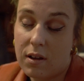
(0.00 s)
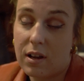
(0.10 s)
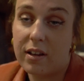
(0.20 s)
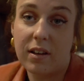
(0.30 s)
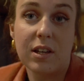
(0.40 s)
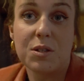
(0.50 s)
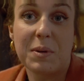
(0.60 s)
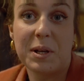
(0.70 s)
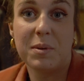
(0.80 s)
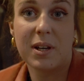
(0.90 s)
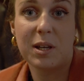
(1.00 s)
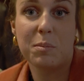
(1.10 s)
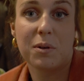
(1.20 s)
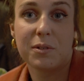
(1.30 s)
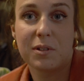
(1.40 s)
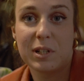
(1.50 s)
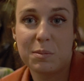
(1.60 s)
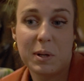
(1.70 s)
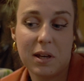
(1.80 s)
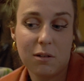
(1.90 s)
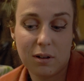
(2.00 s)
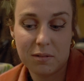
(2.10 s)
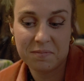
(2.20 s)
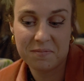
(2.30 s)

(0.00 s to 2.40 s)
quelqu'un qui explique bien, qui prend le temps d'expliquer. quoi.